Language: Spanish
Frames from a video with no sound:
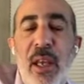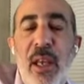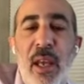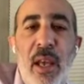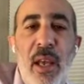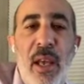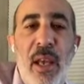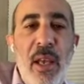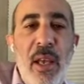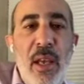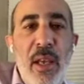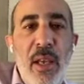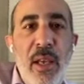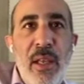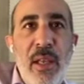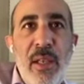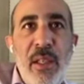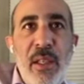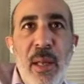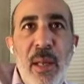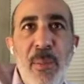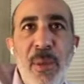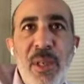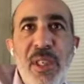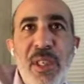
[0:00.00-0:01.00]
eh,
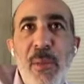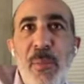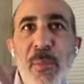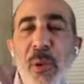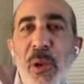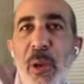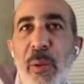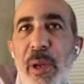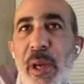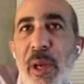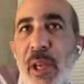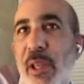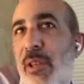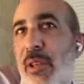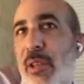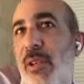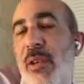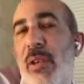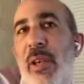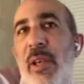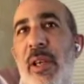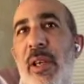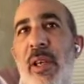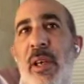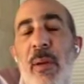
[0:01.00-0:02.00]
también se puede ver
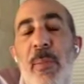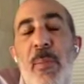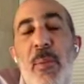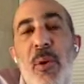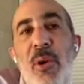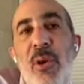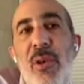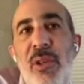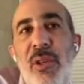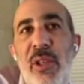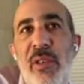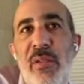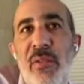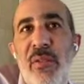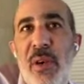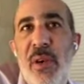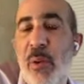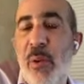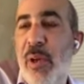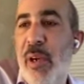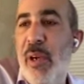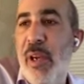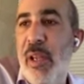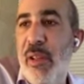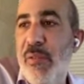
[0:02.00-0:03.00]
esto en Spotify
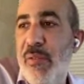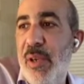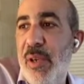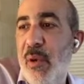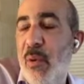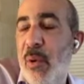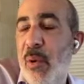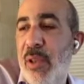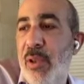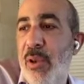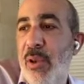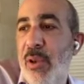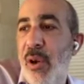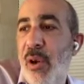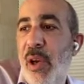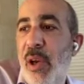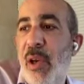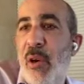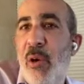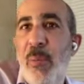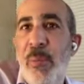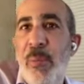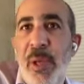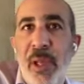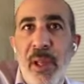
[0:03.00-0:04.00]
o en Netflix cuando nos
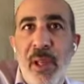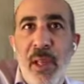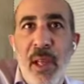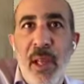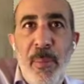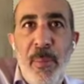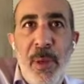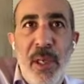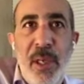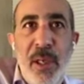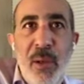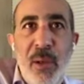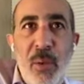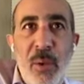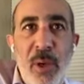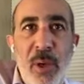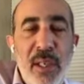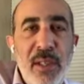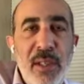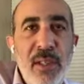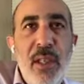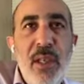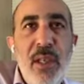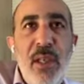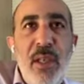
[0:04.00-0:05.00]
recomienda
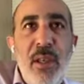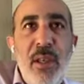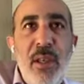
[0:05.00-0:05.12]
películas.